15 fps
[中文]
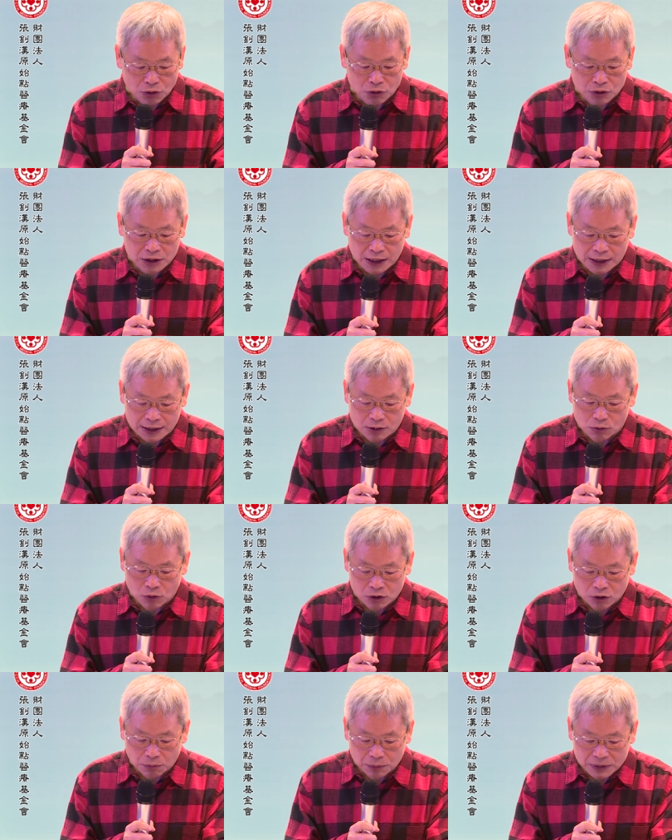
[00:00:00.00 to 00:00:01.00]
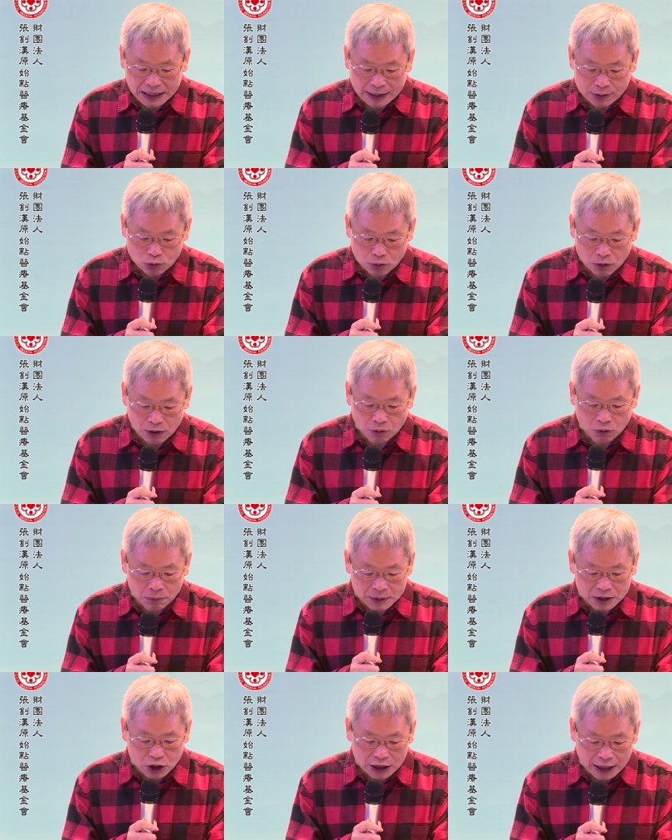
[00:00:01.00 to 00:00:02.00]
有解释，我就不再说了。我
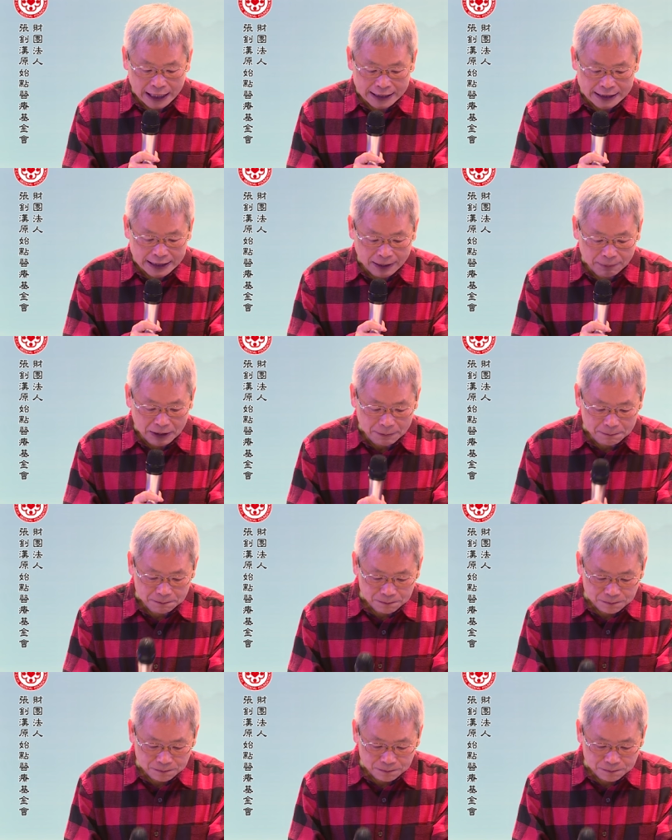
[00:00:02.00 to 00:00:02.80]
们继续看下面。